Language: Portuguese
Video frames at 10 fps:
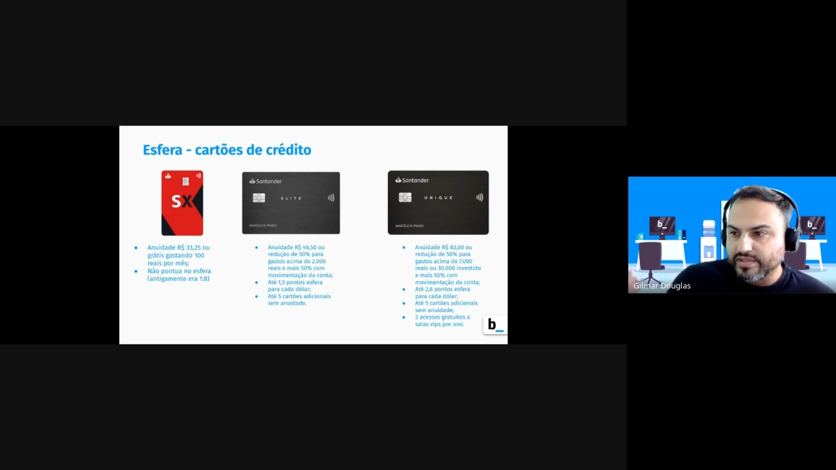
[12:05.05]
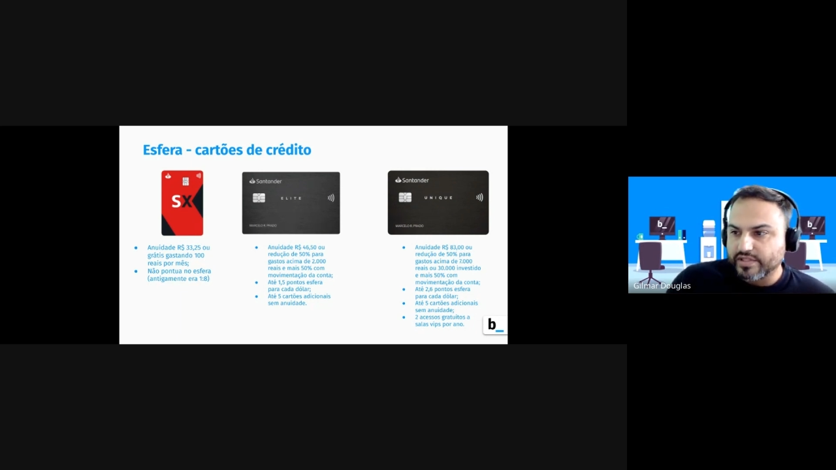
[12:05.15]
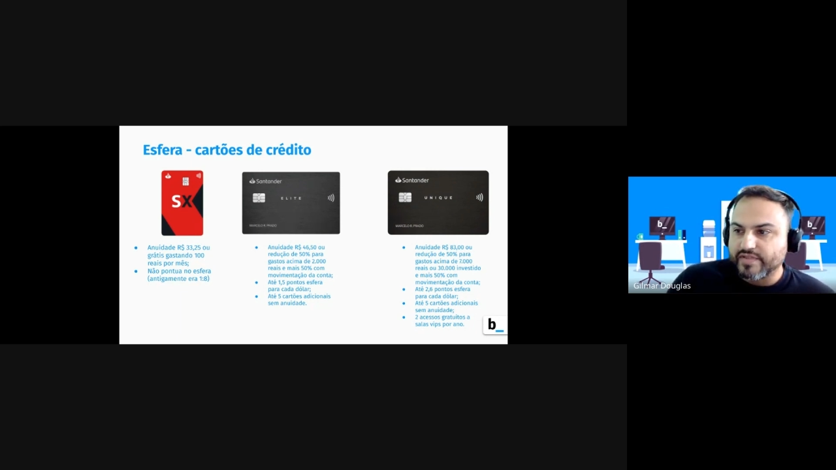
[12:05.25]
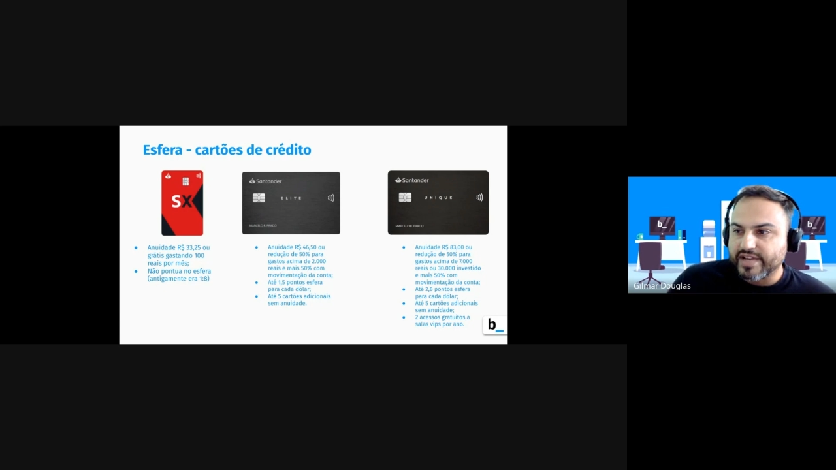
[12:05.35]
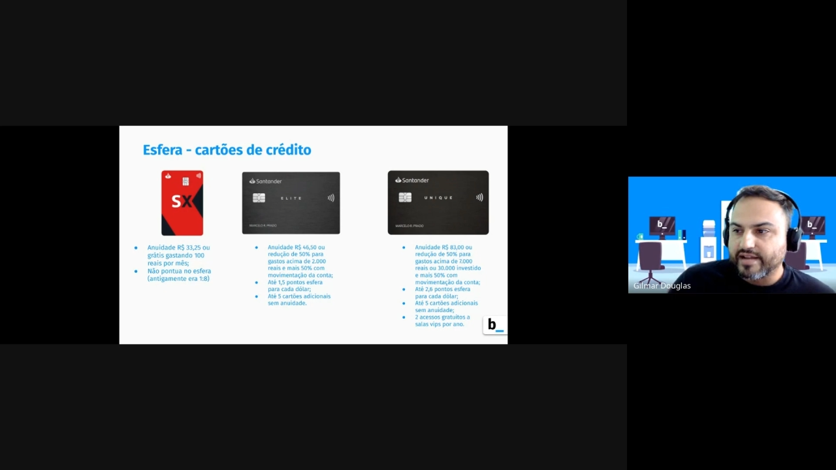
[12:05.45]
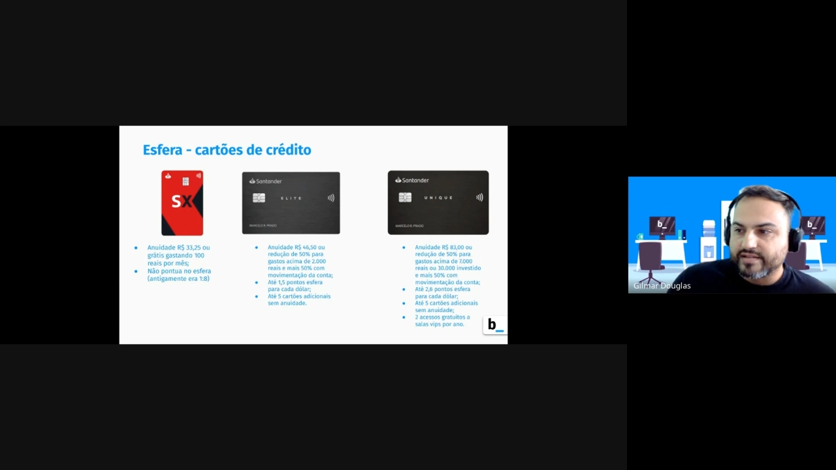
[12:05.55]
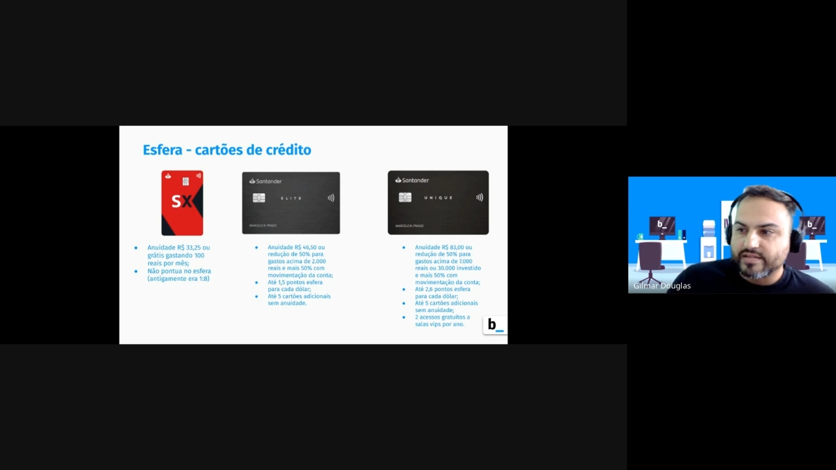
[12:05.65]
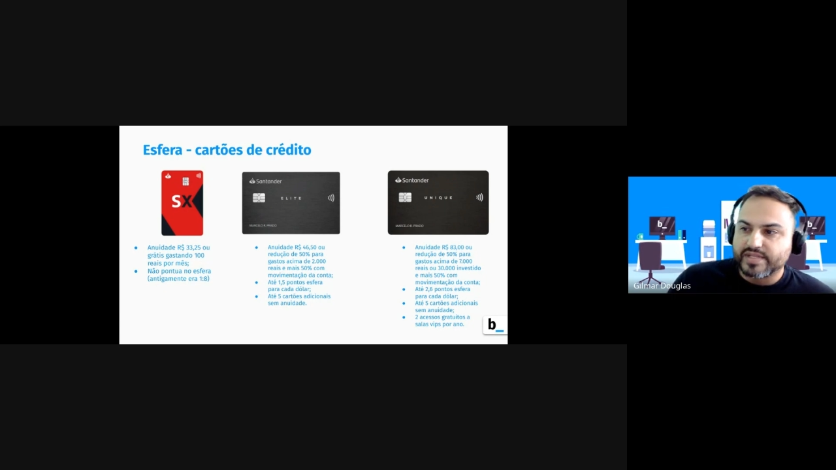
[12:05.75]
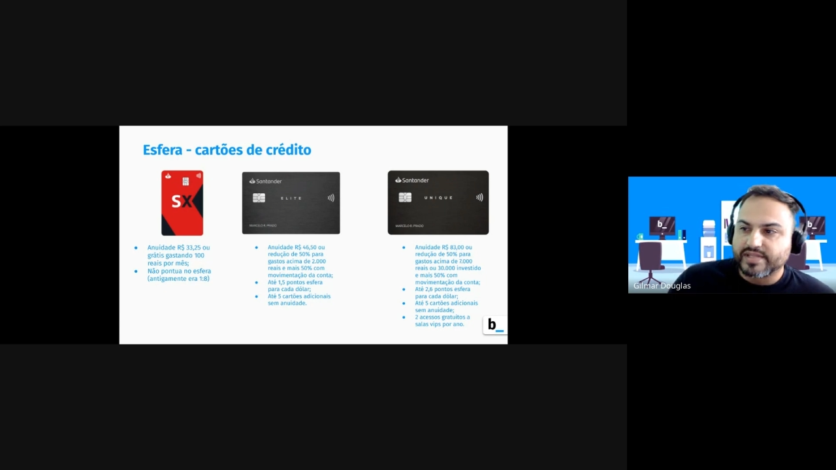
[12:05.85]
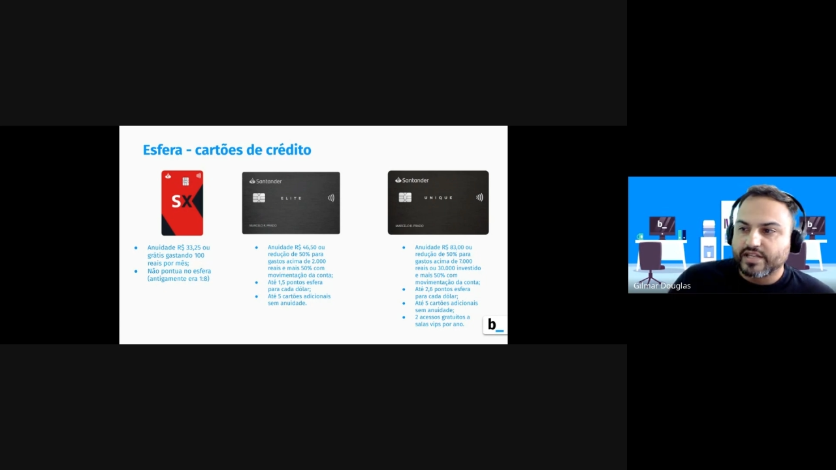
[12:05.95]
se tiver
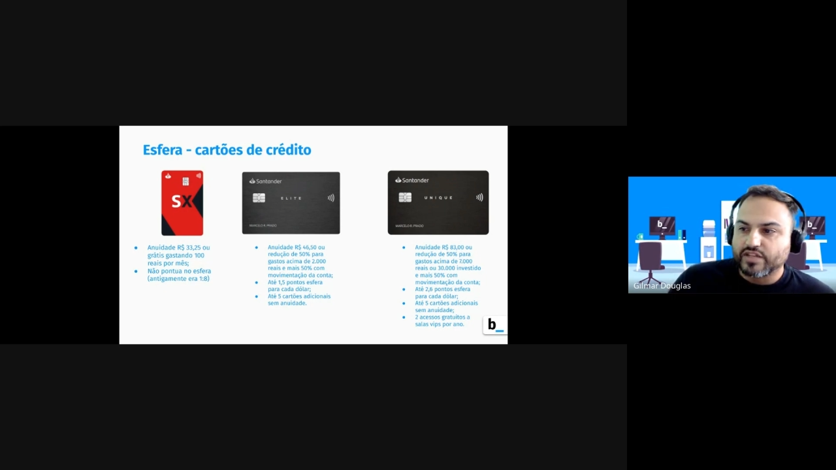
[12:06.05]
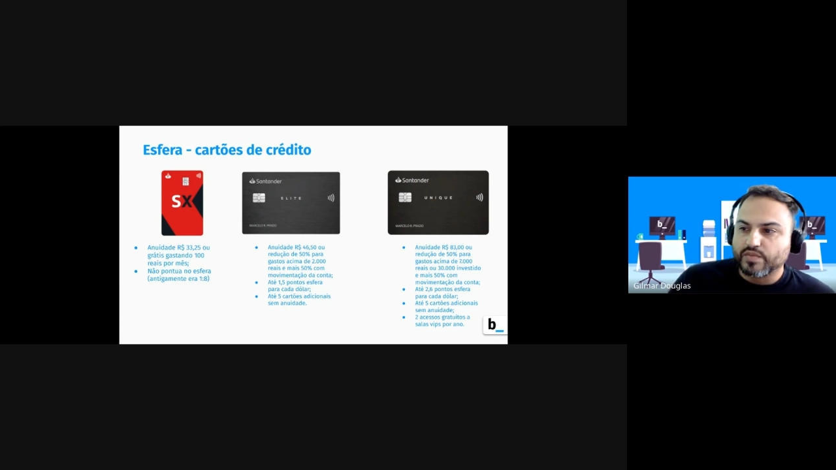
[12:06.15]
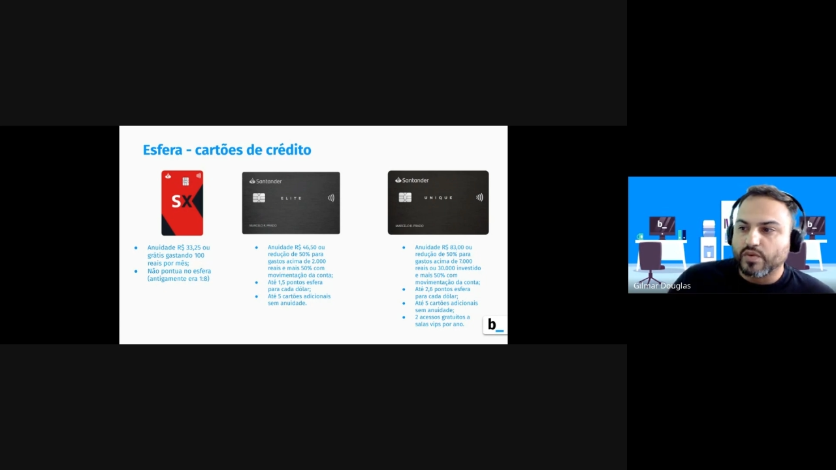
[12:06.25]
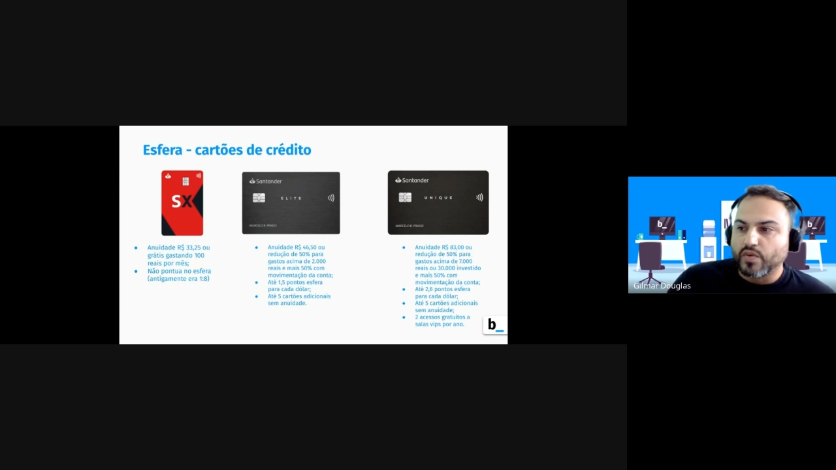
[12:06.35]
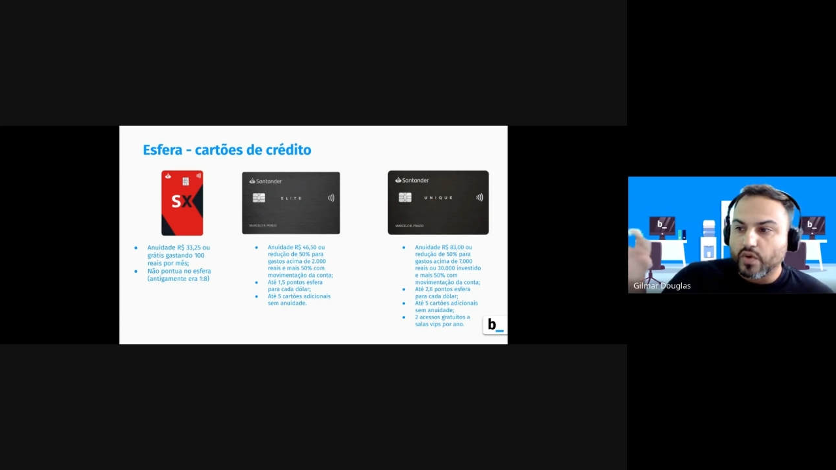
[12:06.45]
acima de 7 mil